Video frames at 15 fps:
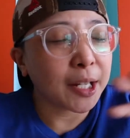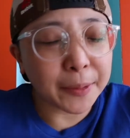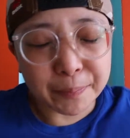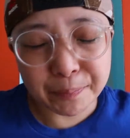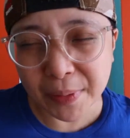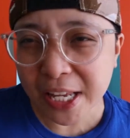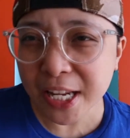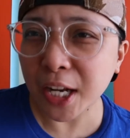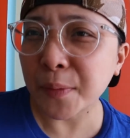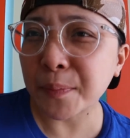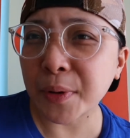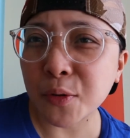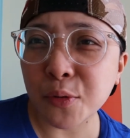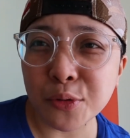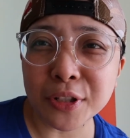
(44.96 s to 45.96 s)
Ang pinaka
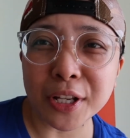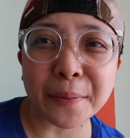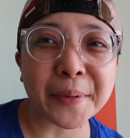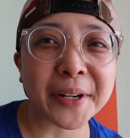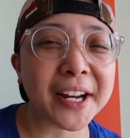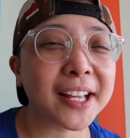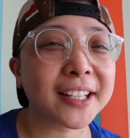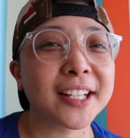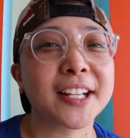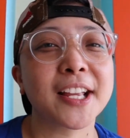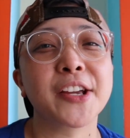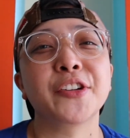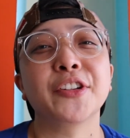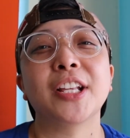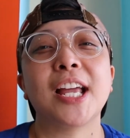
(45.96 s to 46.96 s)
pag uusapan natin
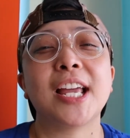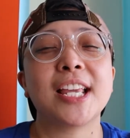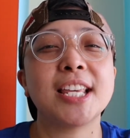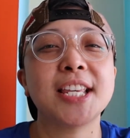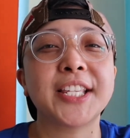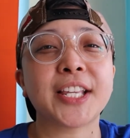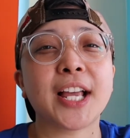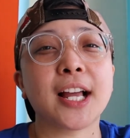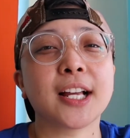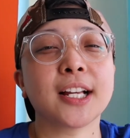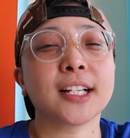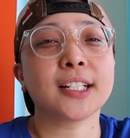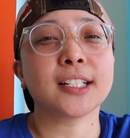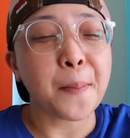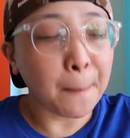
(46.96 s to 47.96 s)
ngayon ay isang
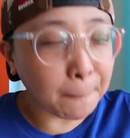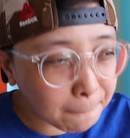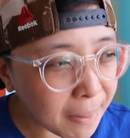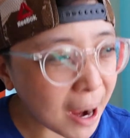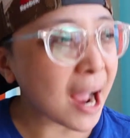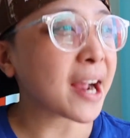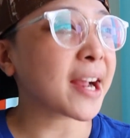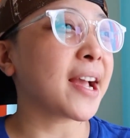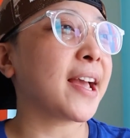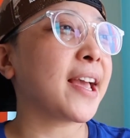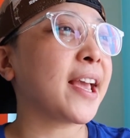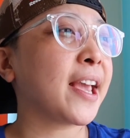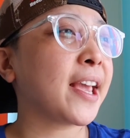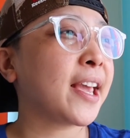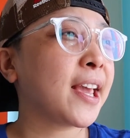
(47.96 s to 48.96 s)

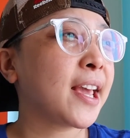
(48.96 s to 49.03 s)
bagay